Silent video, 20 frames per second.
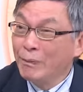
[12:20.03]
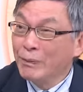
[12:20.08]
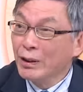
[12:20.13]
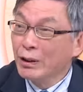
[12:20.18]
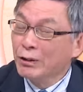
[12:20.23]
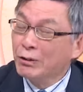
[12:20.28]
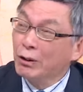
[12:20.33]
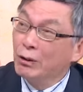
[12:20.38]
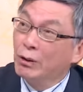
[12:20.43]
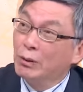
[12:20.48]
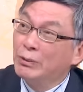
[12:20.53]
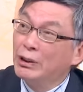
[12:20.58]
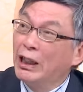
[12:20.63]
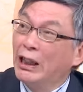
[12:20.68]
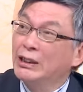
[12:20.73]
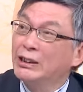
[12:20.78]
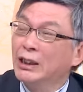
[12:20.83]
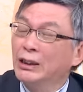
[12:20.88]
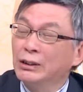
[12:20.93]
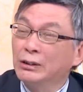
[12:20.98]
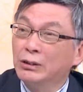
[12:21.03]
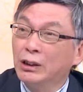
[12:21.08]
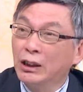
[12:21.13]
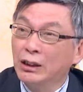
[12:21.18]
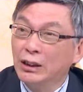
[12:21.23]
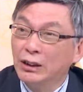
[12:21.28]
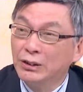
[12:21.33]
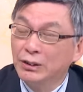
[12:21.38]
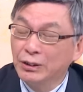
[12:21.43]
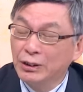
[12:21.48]
嗯，所以我们来讲的
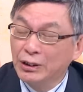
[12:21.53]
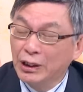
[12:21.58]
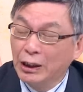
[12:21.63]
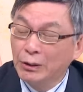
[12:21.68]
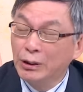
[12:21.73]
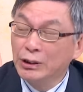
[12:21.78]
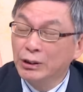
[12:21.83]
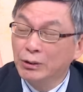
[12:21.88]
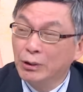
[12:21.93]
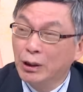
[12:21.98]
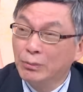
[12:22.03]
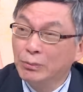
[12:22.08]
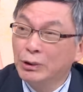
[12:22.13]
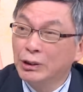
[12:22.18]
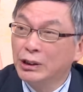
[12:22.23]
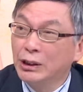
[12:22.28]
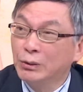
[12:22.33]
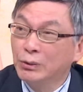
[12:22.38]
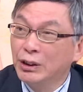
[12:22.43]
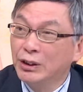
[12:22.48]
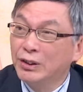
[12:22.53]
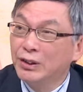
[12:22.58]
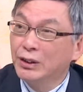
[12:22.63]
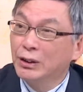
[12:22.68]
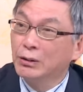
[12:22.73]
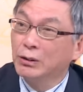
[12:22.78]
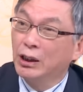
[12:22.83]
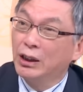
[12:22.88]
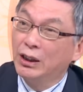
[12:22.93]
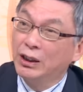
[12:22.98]
话呢，就是台湾情况，目前为止
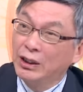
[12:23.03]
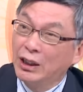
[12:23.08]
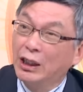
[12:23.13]
的话呢，